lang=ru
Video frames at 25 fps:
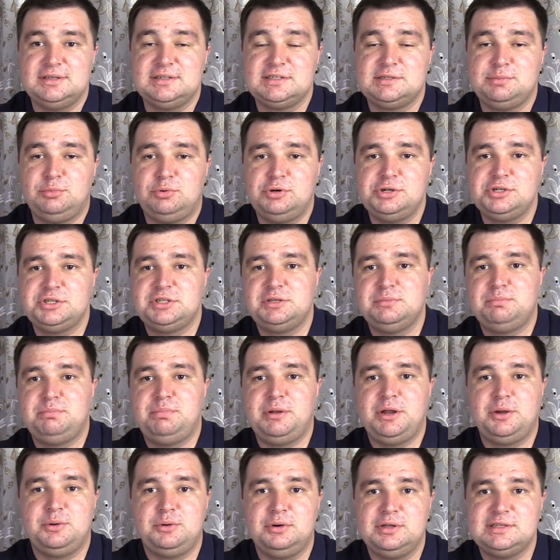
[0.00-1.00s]
не сможете,
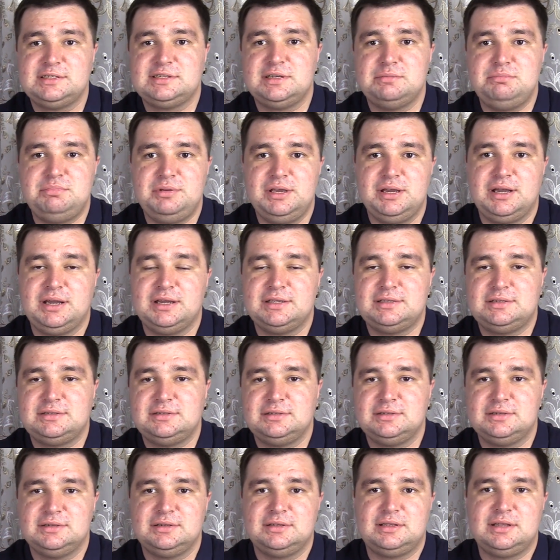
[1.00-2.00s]
приходится
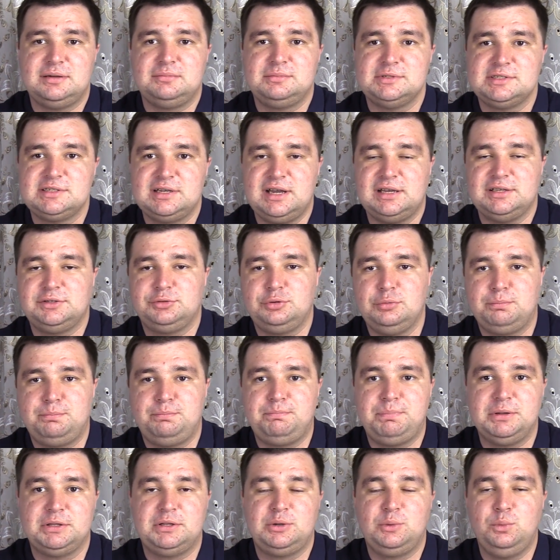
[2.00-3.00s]
бегать, э, там, искать, кто
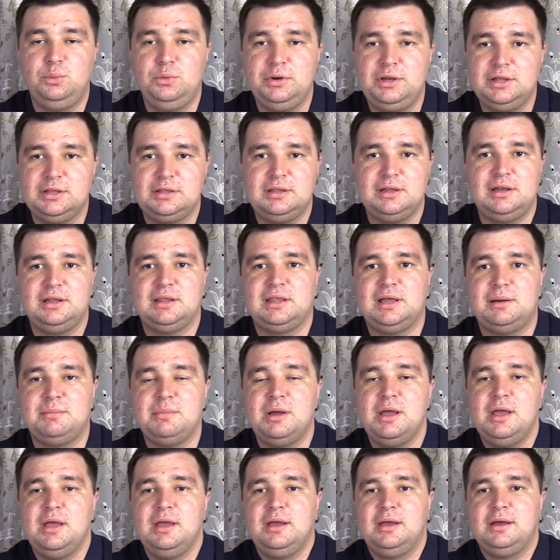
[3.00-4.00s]
подкурит, или
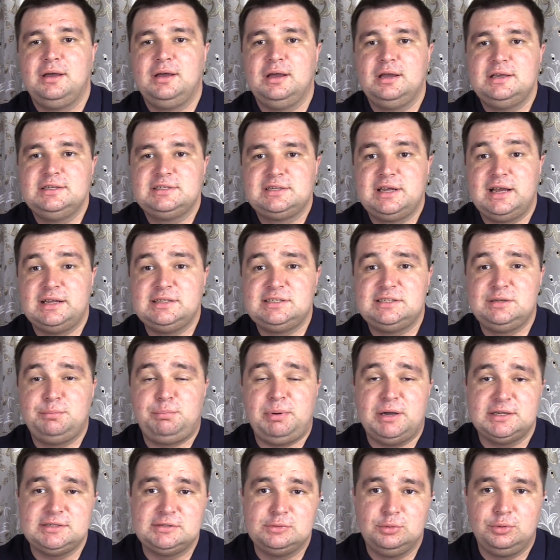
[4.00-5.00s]
там э, искать
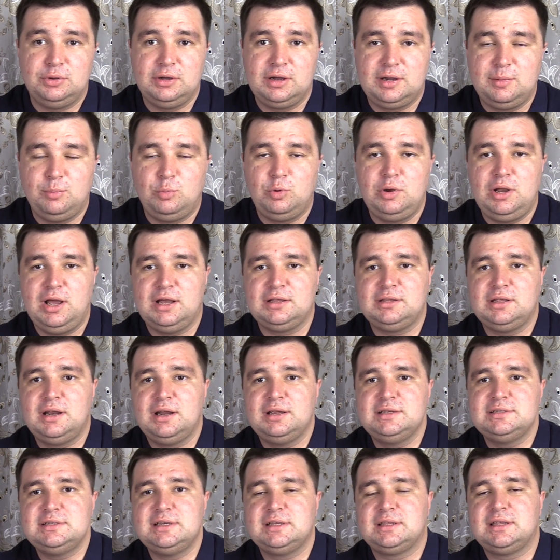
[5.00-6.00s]
запасной
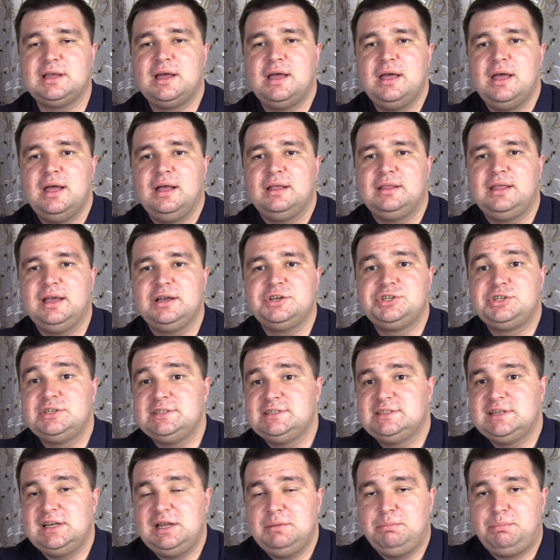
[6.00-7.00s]
аккумулятор где-то. Также
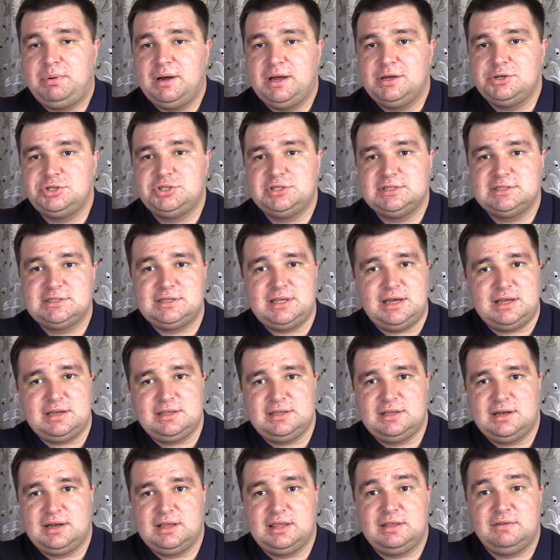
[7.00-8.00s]
и залипающий
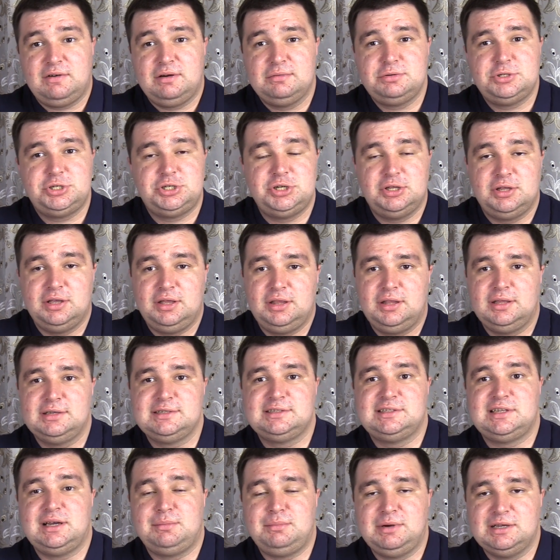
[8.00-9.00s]
стартер, это вообще,
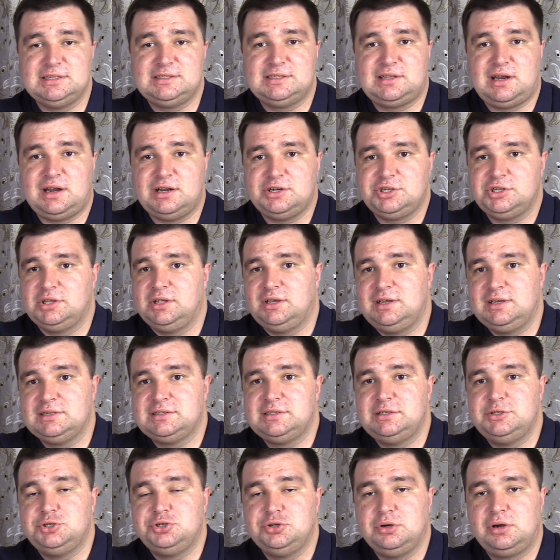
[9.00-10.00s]
наверное, самое страшное,
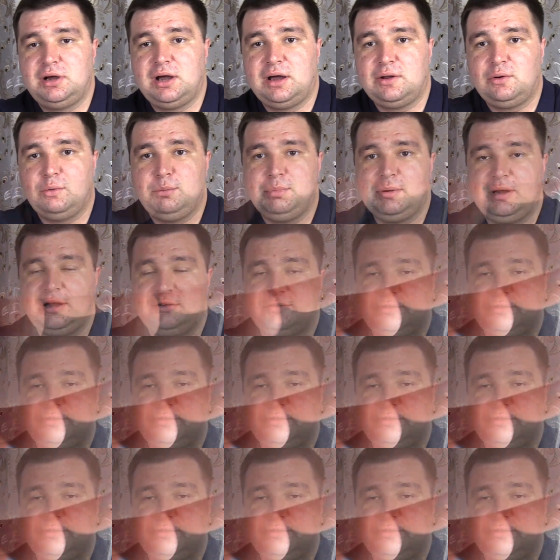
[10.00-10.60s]
если еще коробка,